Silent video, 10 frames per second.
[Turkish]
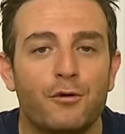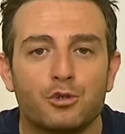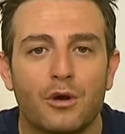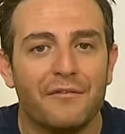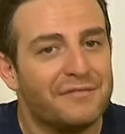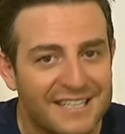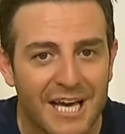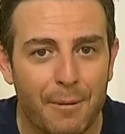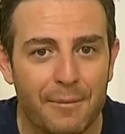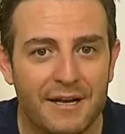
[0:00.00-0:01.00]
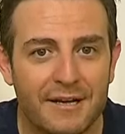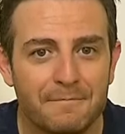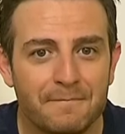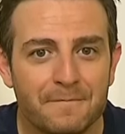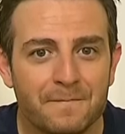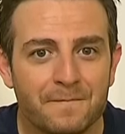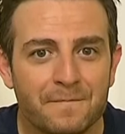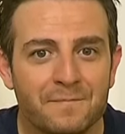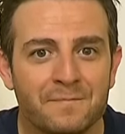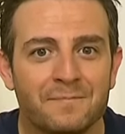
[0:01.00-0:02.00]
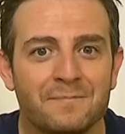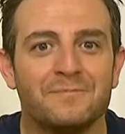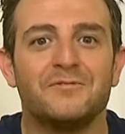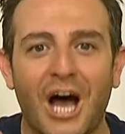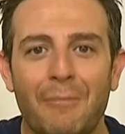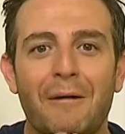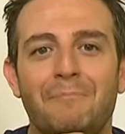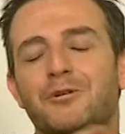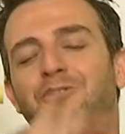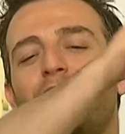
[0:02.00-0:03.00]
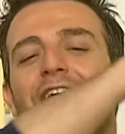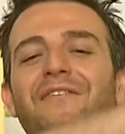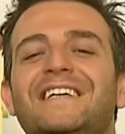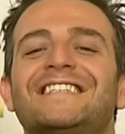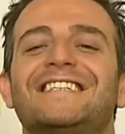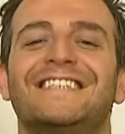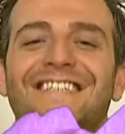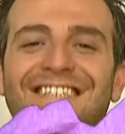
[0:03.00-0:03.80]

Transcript: fotoğraflık yapabilirim. Tamam bu çok iyi fikir.